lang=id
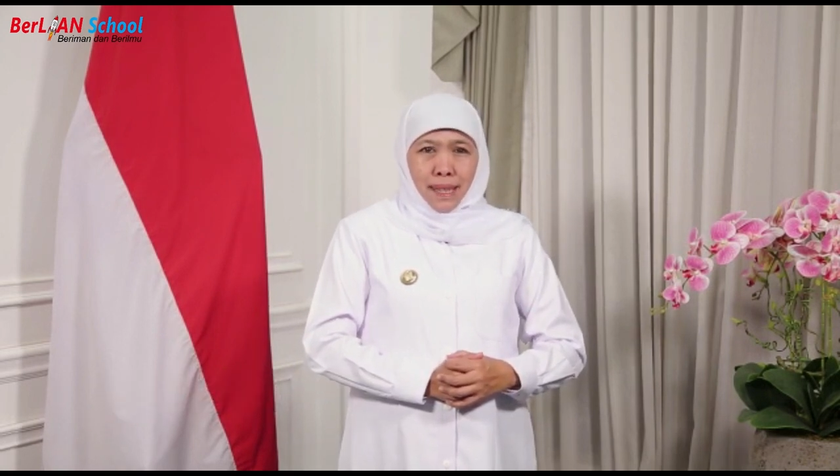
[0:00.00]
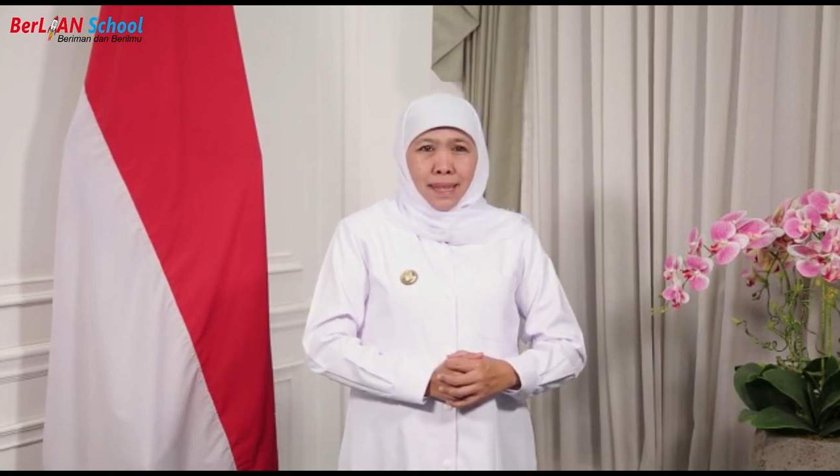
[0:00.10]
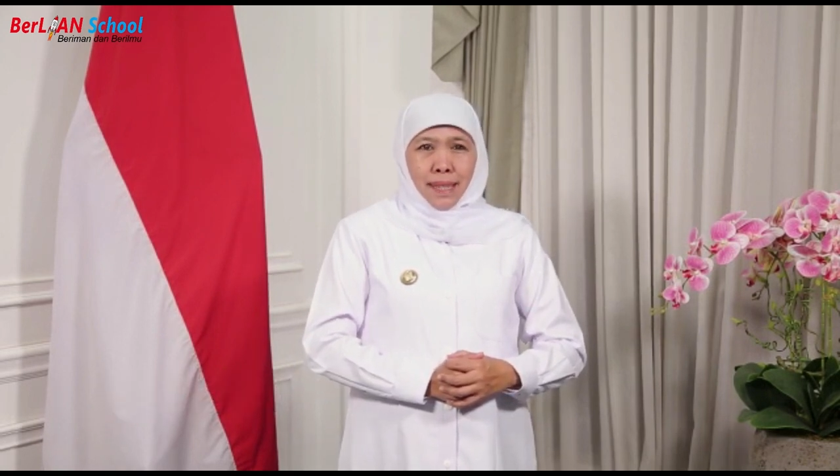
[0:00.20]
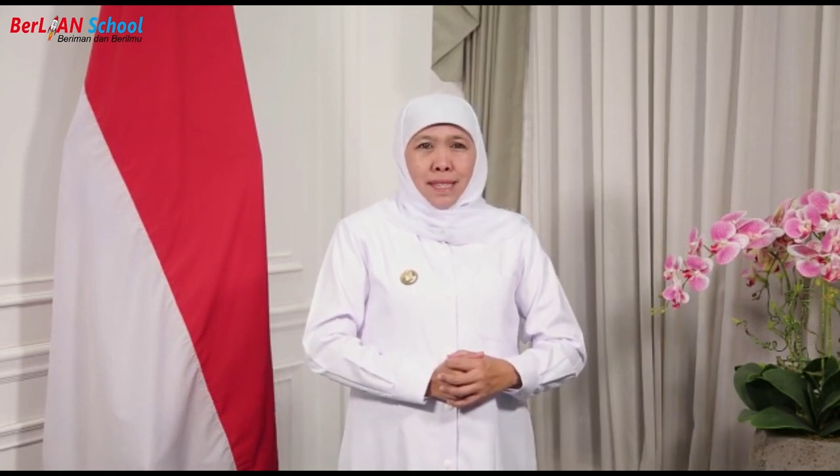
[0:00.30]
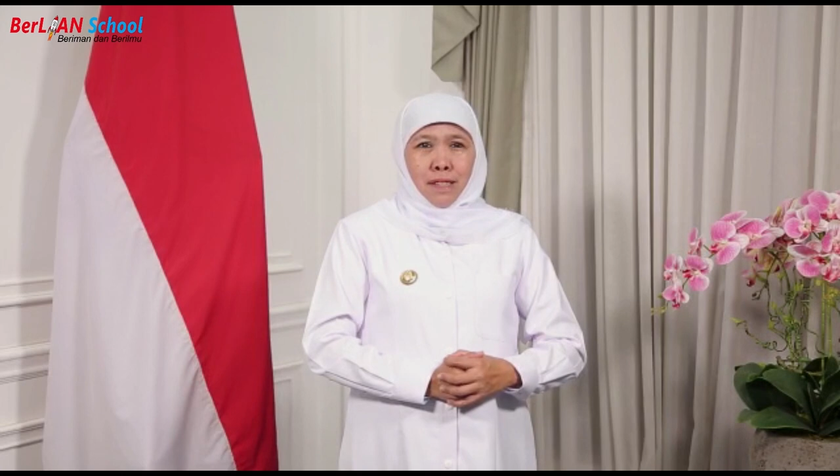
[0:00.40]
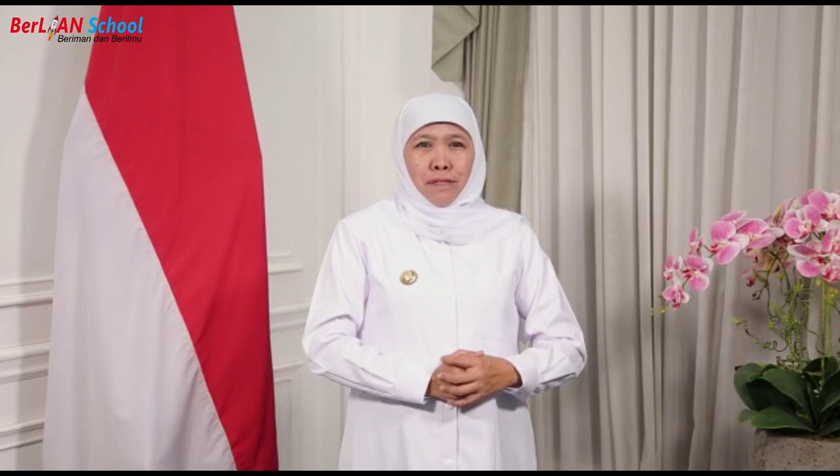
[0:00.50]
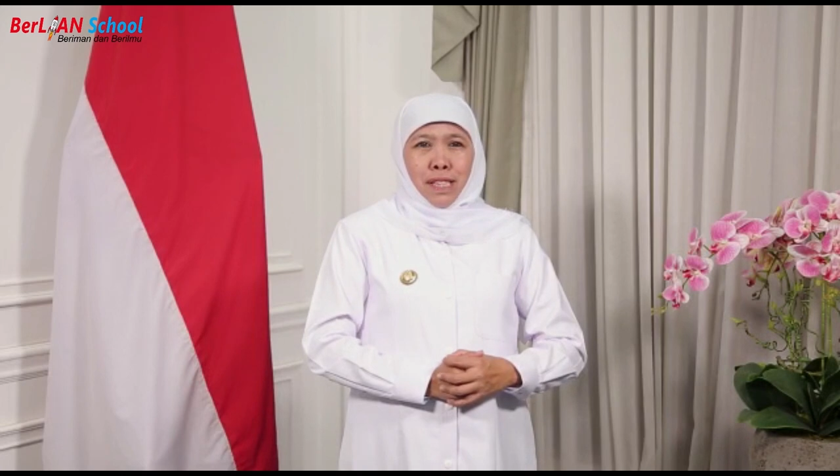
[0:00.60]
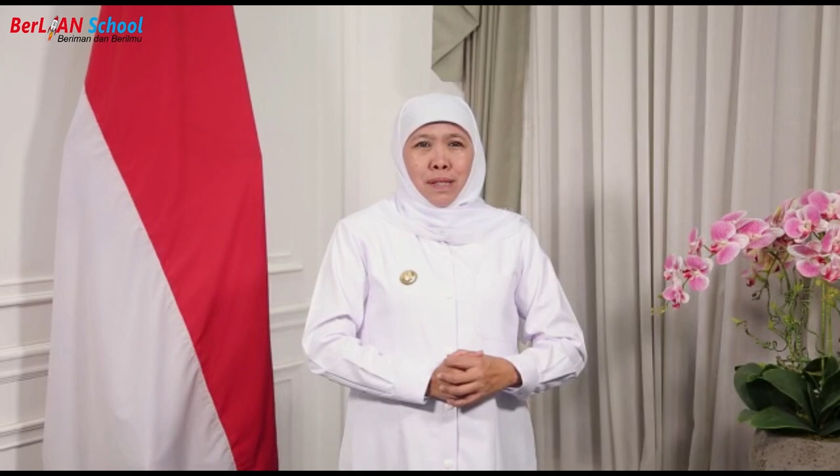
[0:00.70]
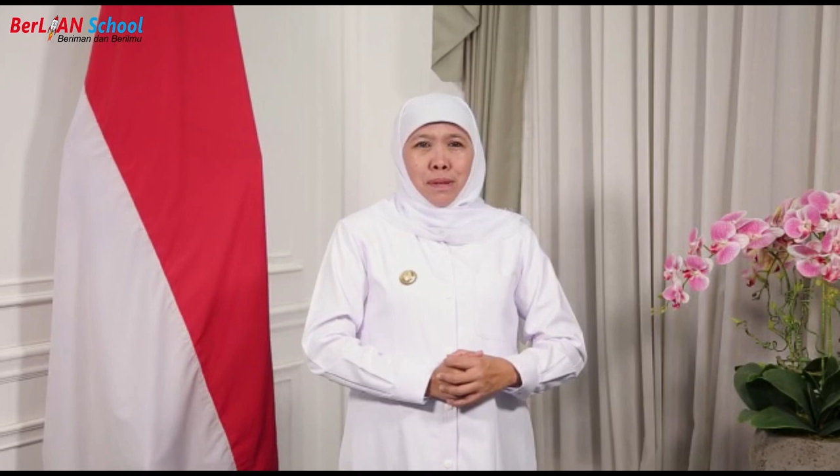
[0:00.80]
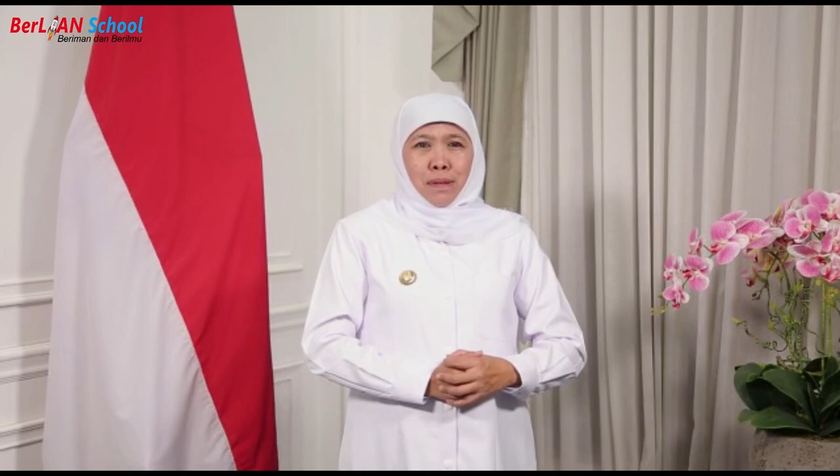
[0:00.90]
atas
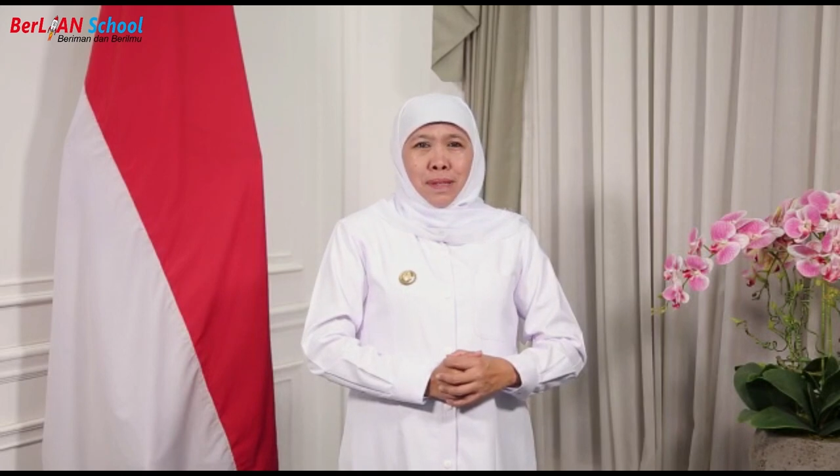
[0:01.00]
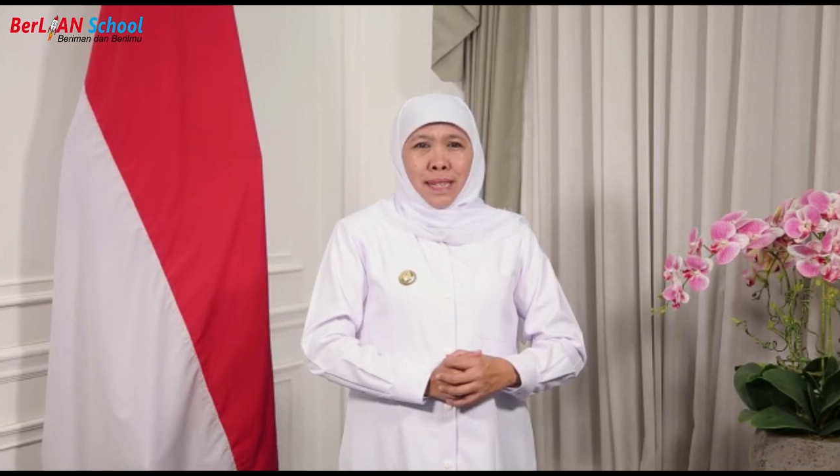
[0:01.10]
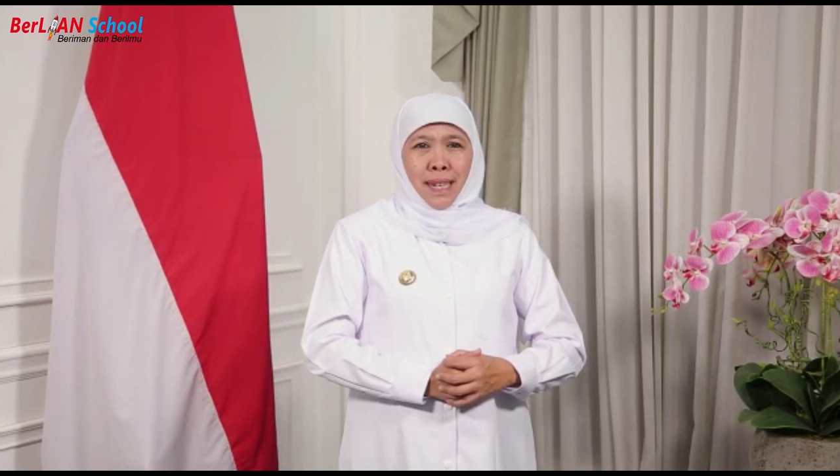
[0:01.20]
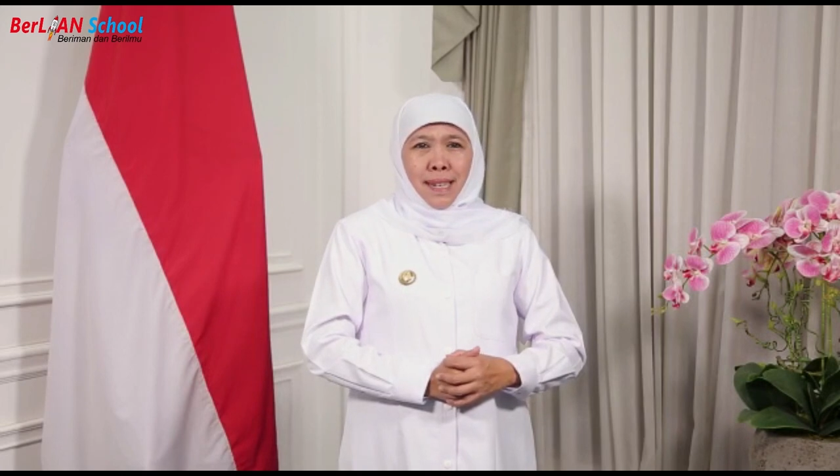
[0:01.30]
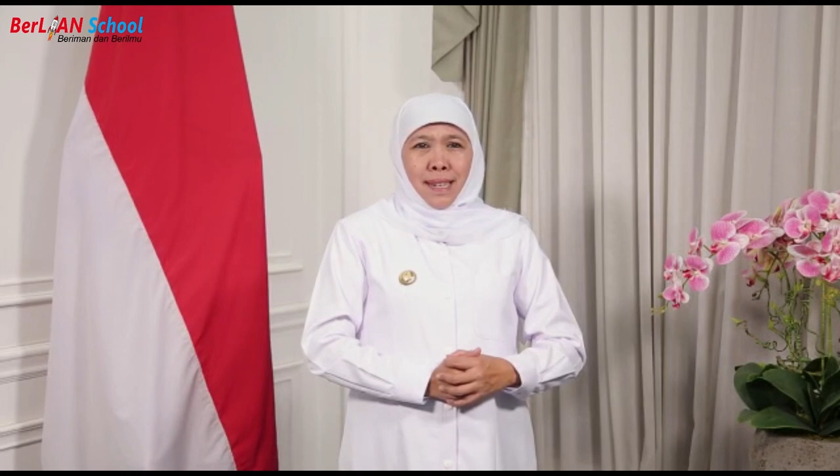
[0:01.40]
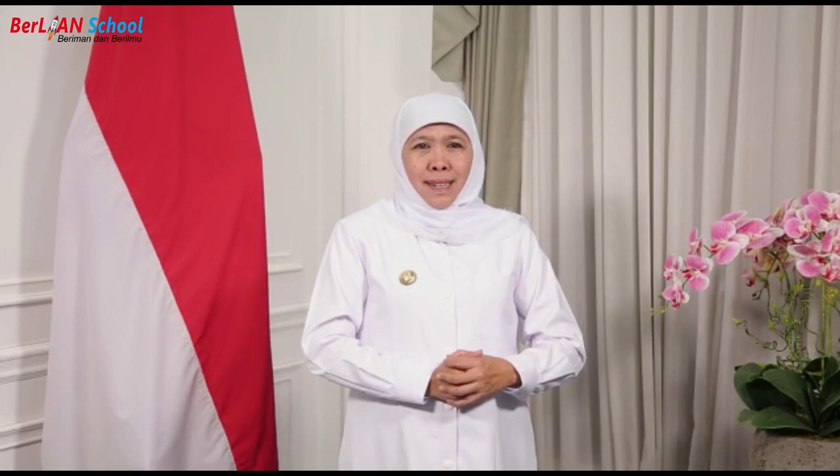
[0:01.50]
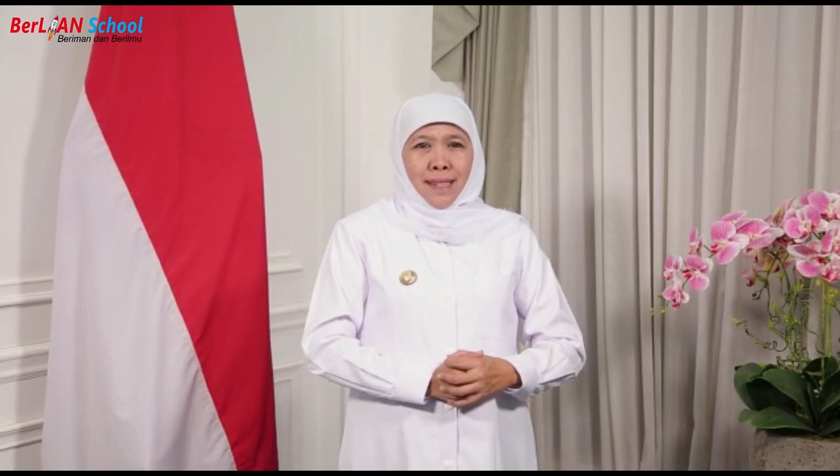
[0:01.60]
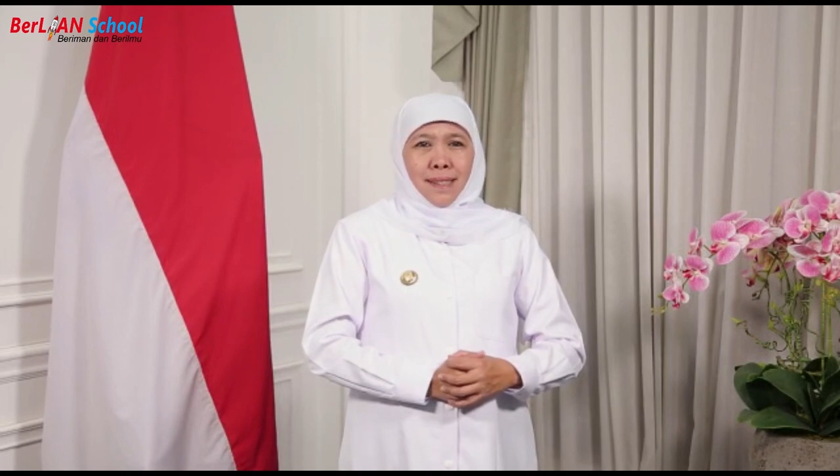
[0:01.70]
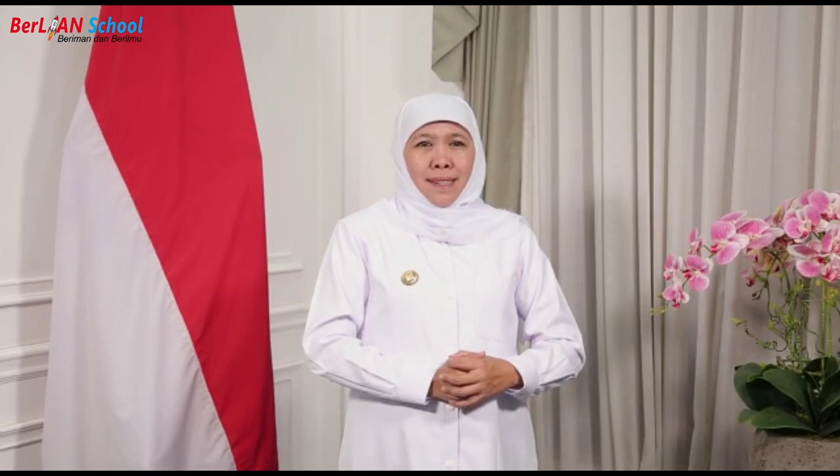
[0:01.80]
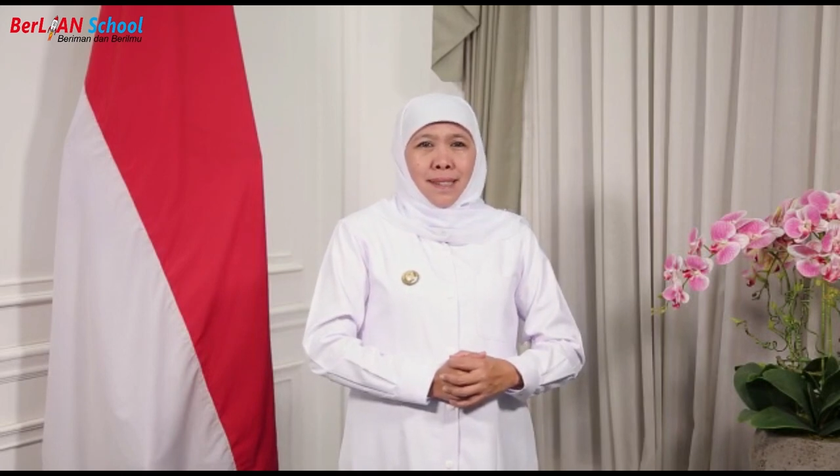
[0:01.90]
wisuda kelas